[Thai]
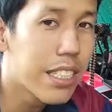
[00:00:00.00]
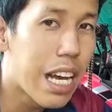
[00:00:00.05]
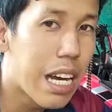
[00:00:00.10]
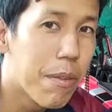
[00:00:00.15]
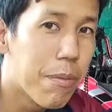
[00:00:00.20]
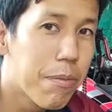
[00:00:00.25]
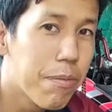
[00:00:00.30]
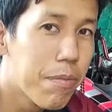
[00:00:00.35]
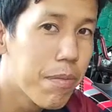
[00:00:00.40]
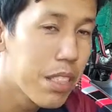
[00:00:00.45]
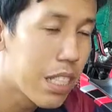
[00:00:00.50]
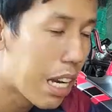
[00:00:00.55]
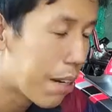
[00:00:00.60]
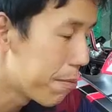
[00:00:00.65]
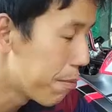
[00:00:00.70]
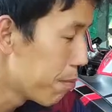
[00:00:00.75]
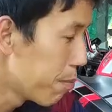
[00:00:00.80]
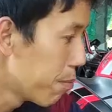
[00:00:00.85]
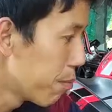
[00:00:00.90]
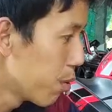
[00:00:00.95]
3
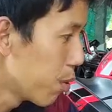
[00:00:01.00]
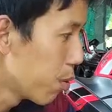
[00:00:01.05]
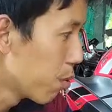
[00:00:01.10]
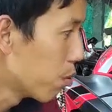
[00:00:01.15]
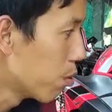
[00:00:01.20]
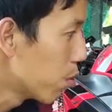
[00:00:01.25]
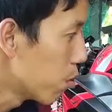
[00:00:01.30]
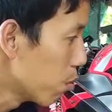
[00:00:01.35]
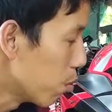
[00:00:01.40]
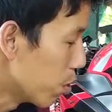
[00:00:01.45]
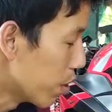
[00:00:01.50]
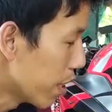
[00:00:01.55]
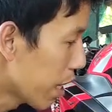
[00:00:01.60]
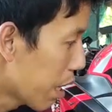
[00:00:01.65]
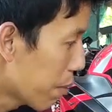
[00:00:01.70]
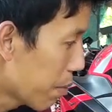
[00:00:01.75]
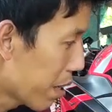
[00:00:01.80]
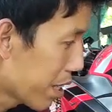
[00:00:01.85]
3 0นะครับ